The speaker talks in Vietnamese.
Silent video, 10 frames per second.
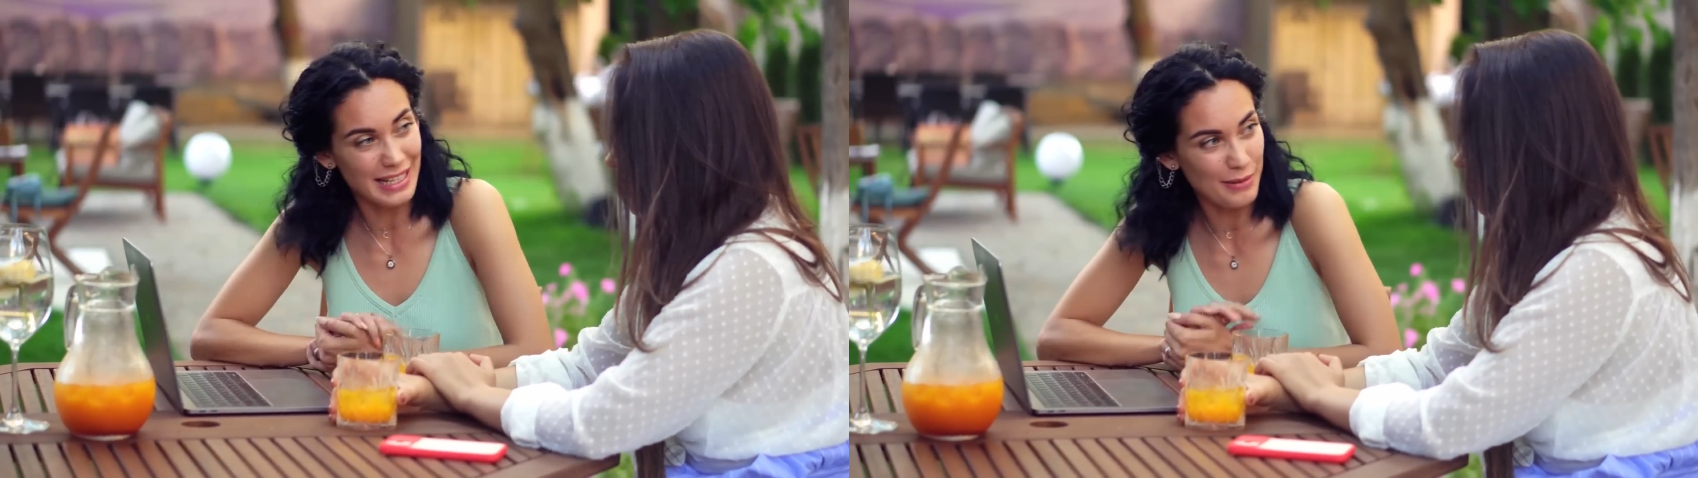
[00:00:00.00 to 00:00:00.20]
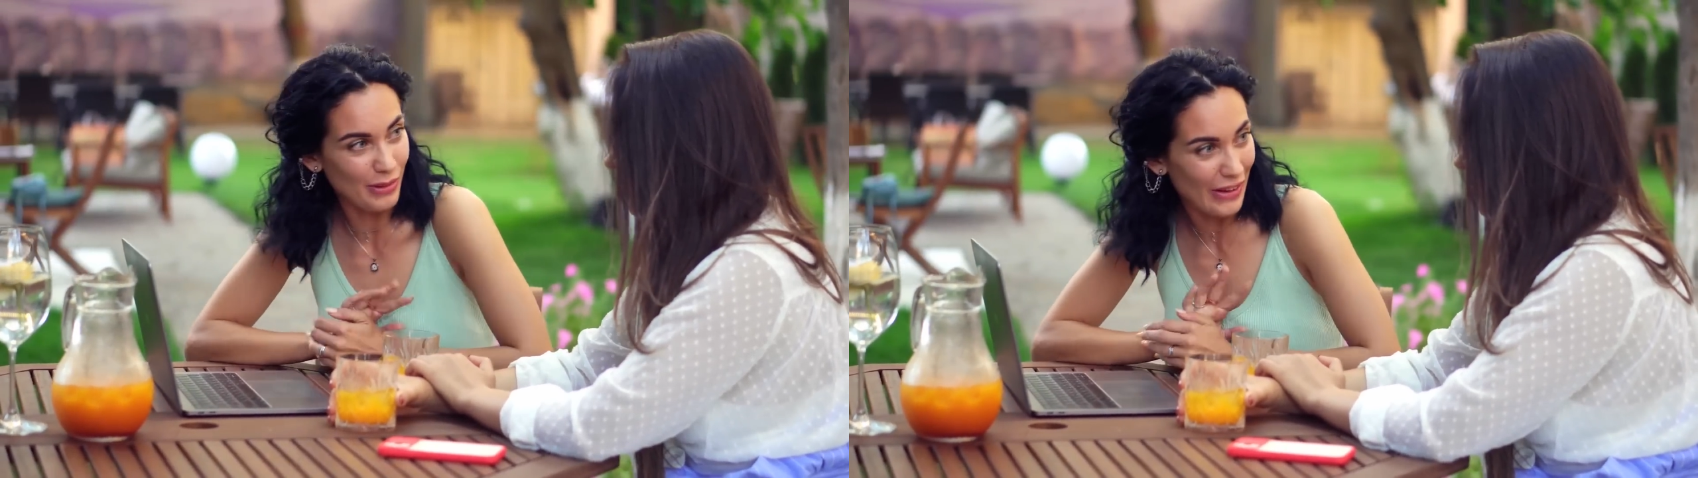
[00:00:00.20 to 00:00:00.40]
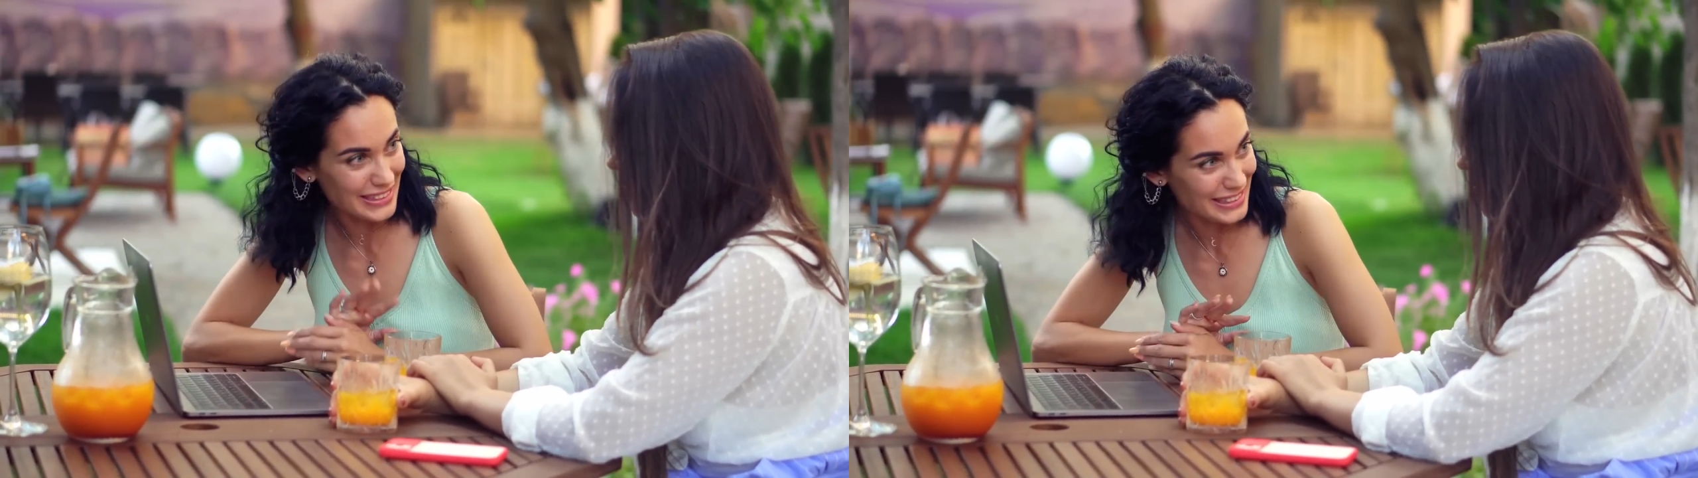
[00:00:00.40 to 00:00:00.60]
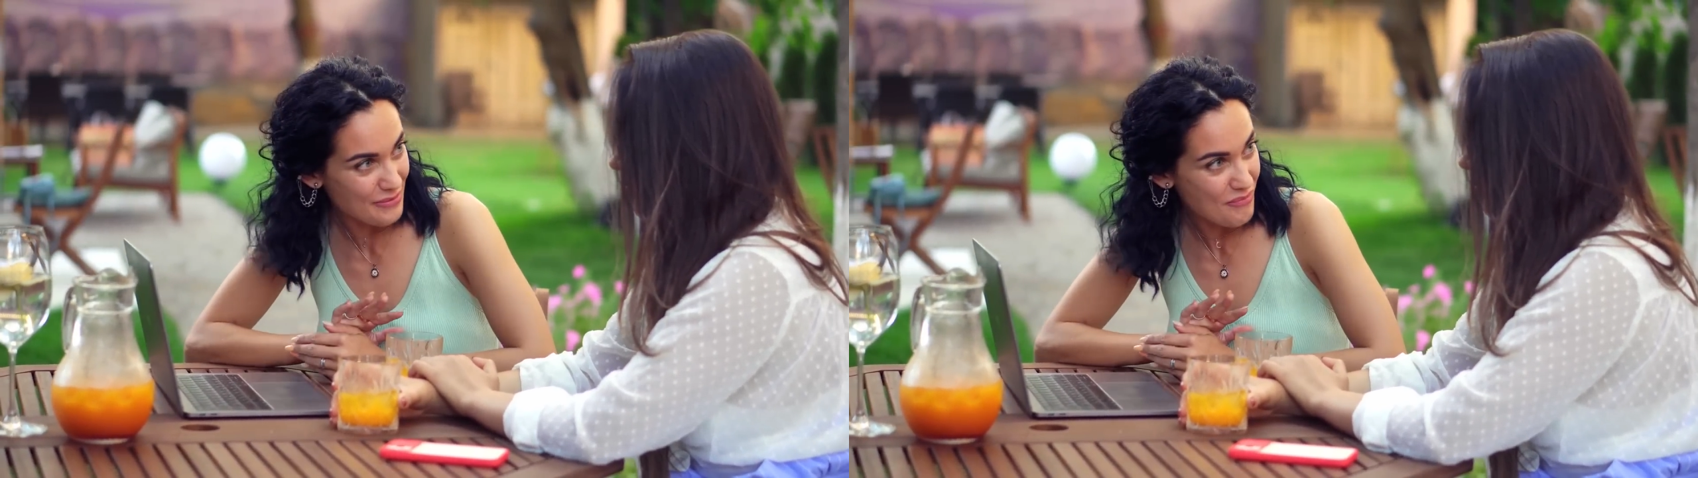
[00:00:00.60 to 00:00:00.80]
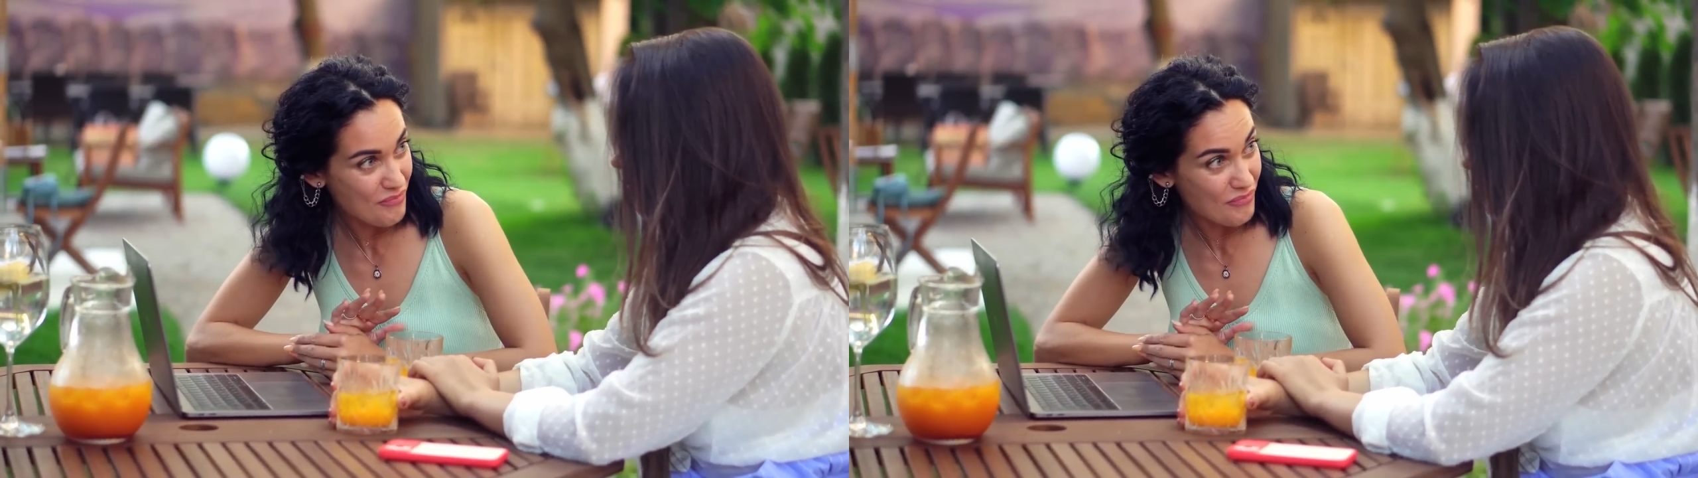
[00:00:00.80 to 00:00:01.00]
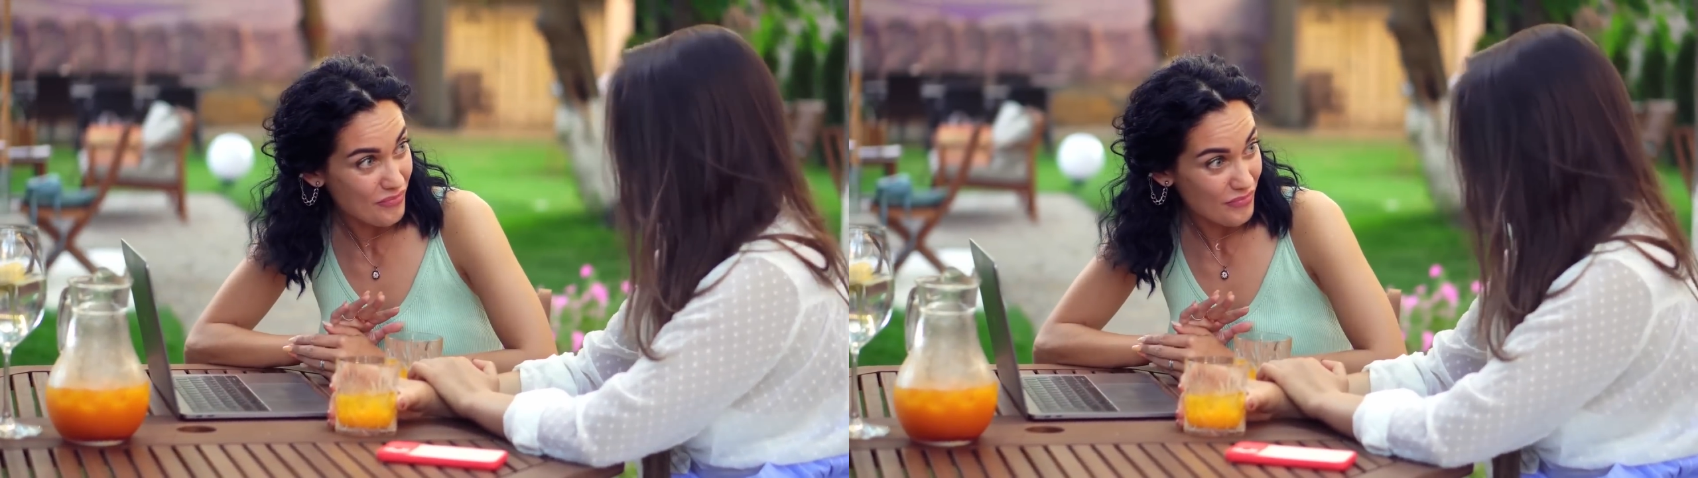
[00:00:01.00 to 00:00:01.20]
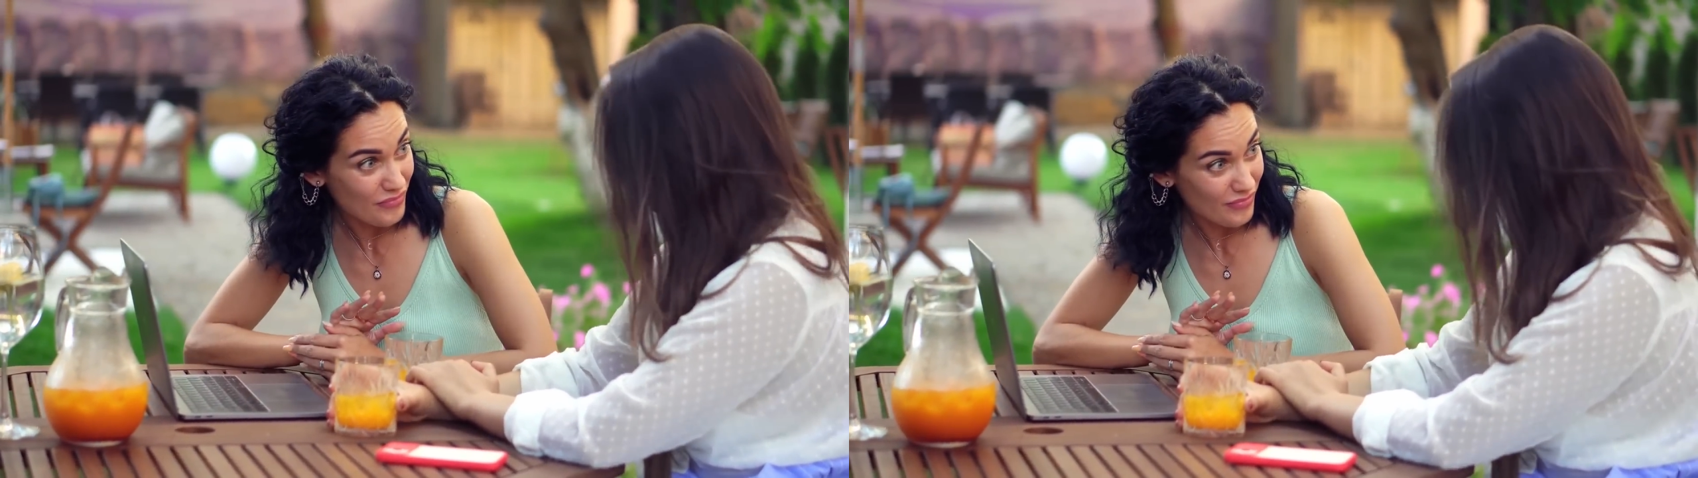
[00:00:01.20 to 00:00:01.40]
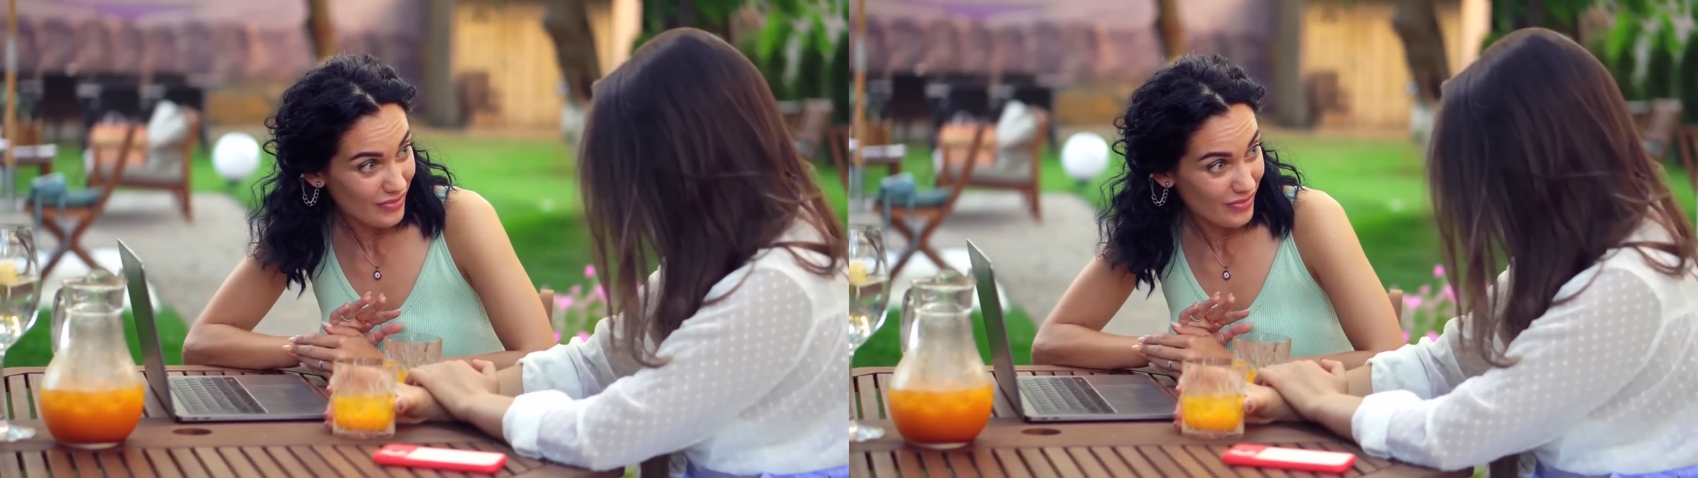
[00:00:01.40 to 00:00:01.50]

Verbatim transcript: có tính trung thủy